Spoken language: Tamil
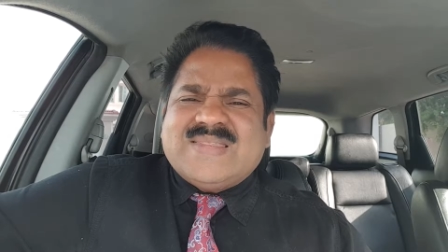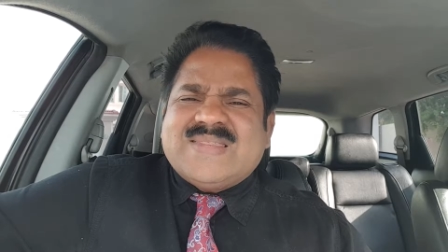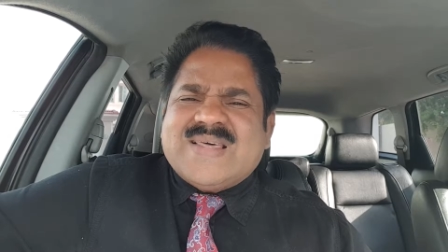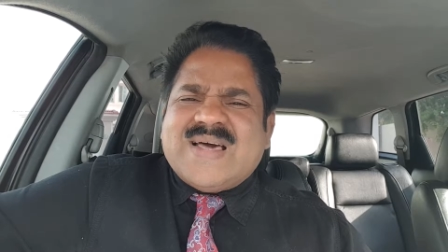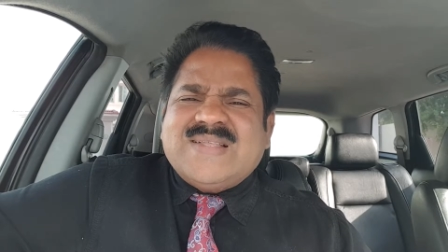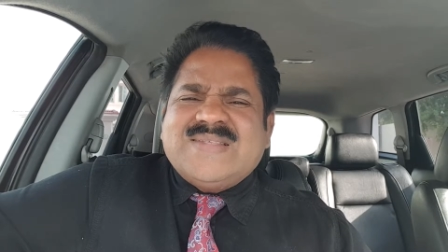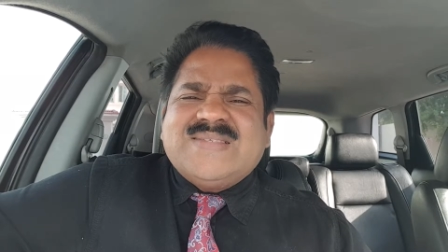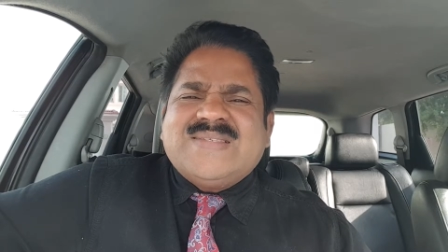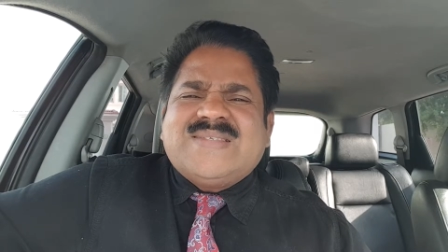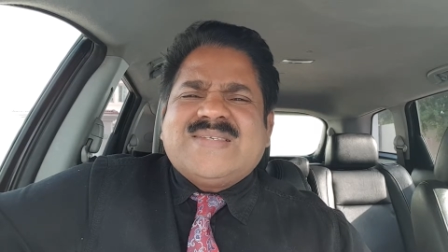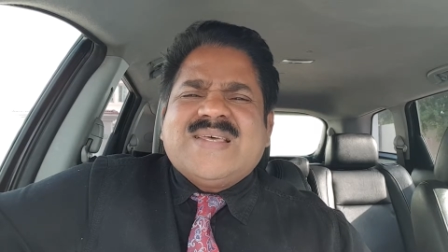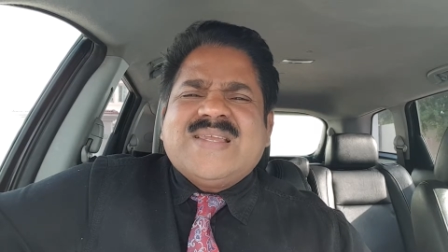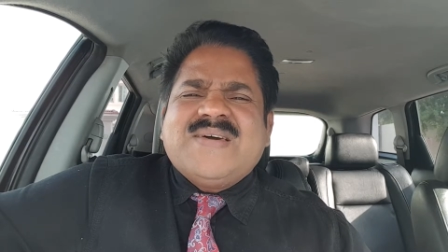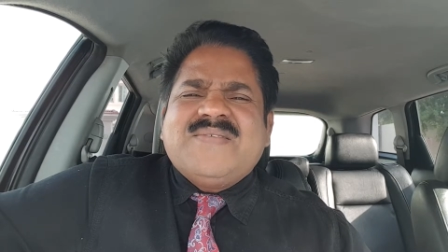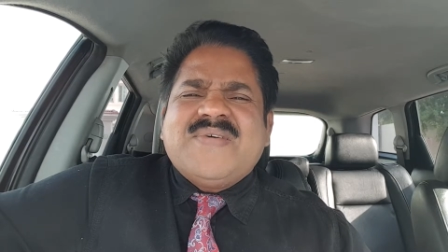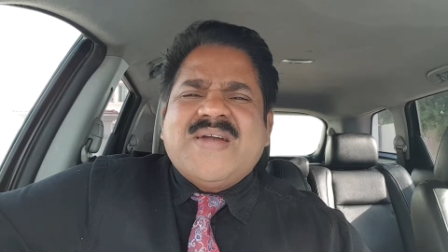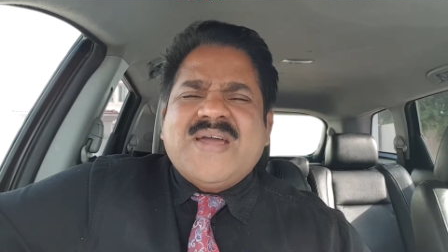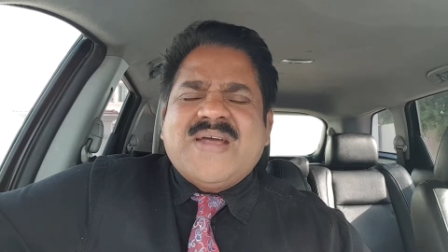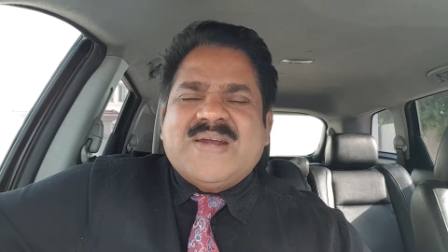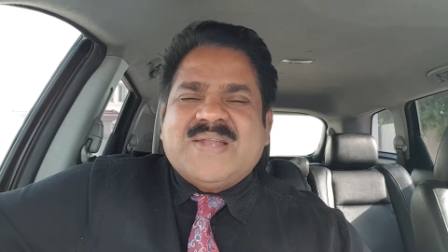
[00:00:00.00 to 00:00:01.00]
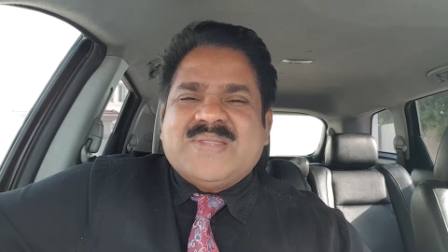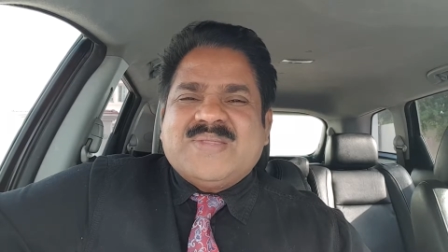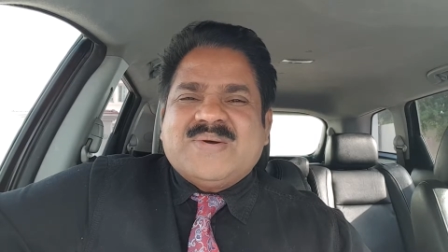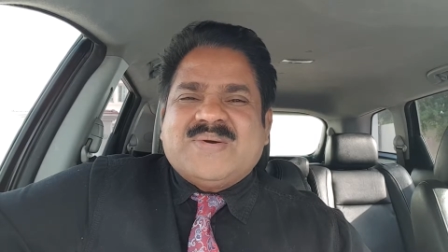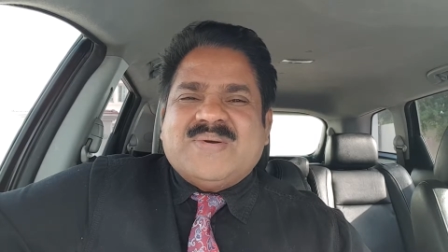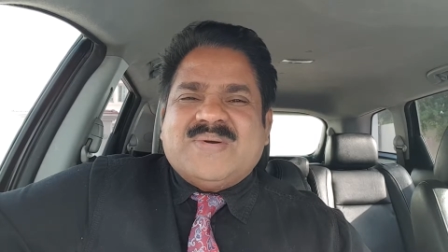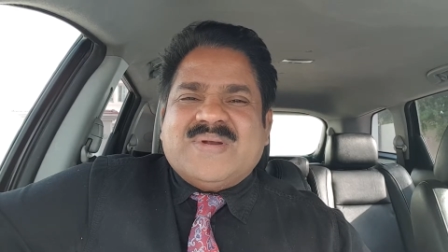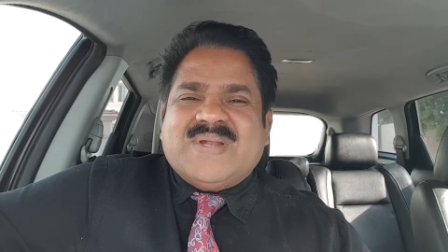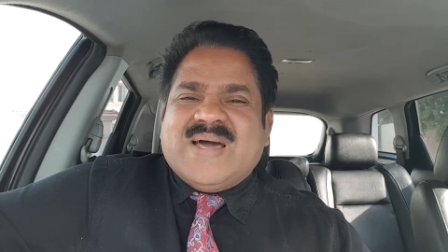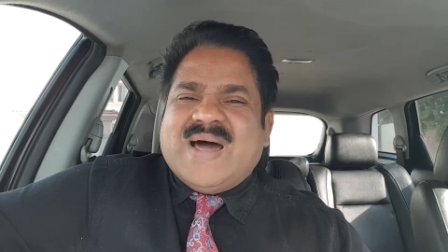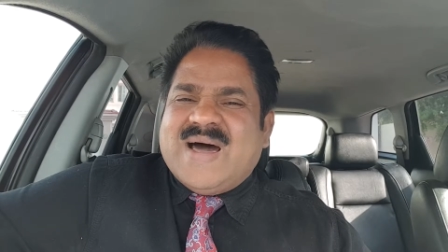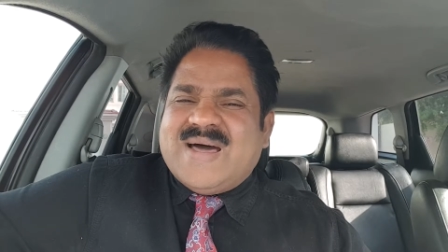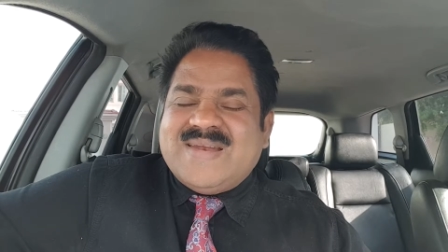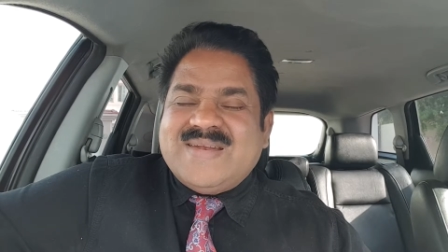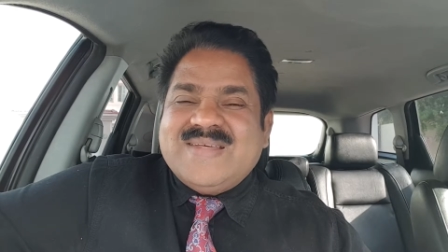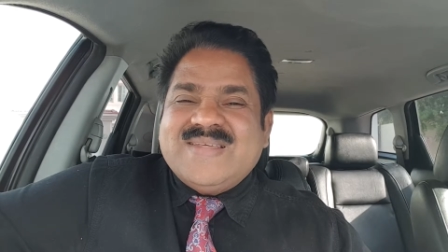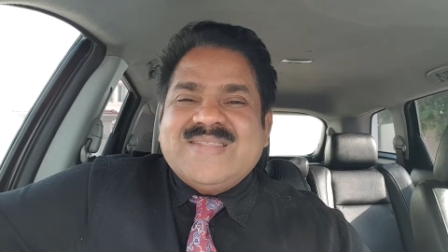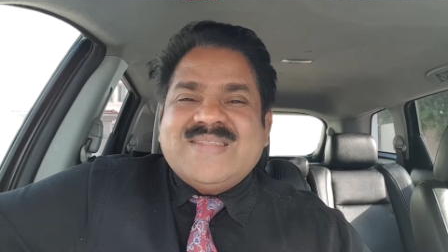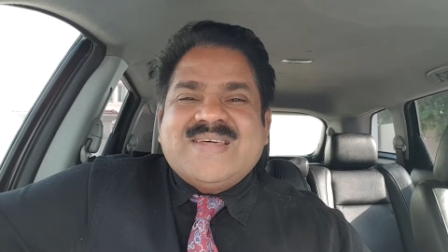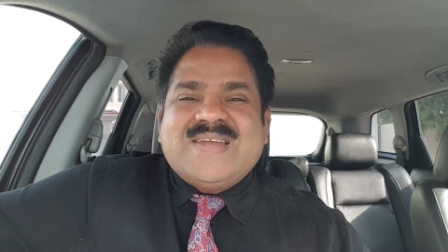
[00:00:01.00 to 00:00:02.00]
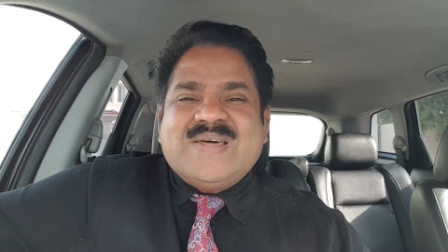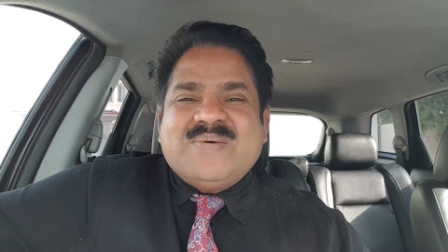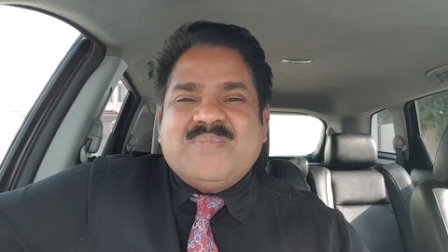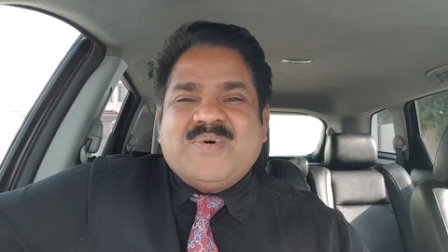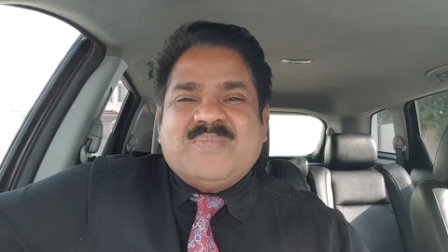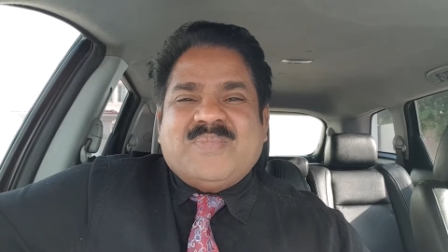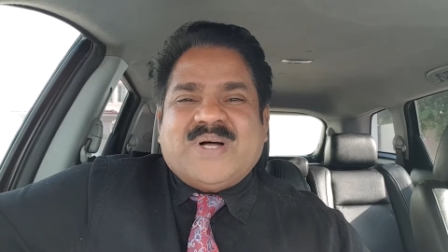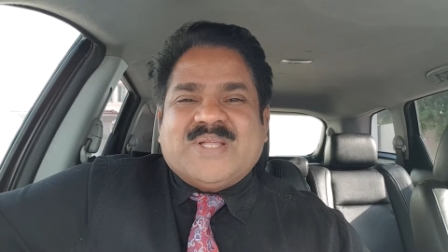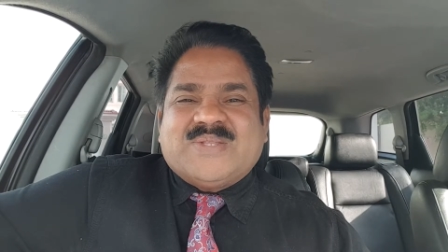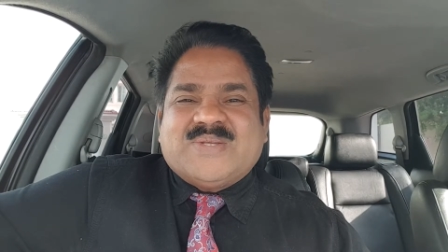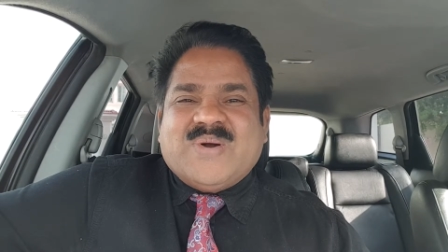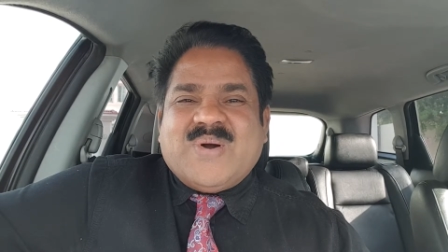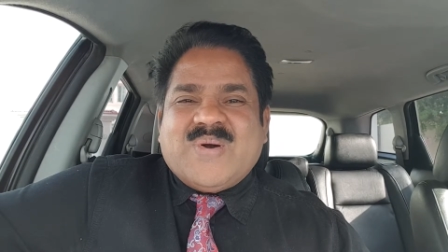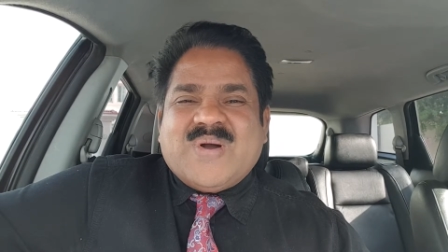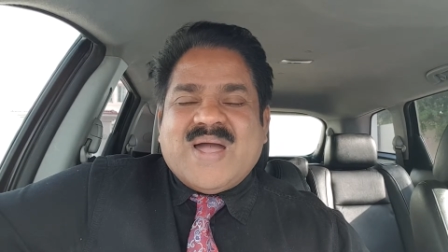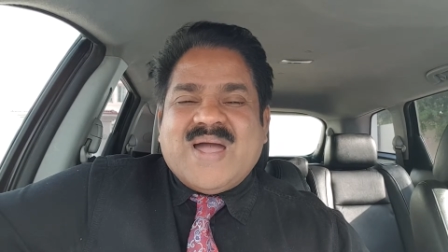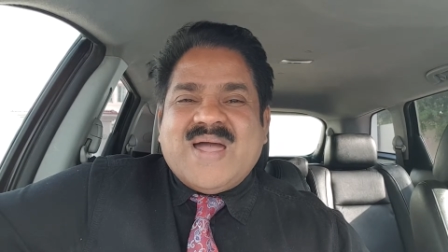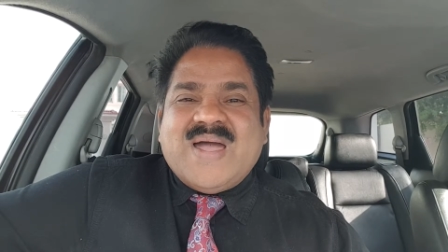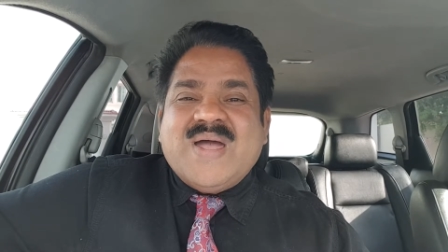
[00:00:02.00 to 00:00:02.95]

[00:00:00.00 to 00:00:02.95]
தன் சிலுவை எடுத்துக்கொண்டு அனுதினமும் பார்த்துக்கோங்க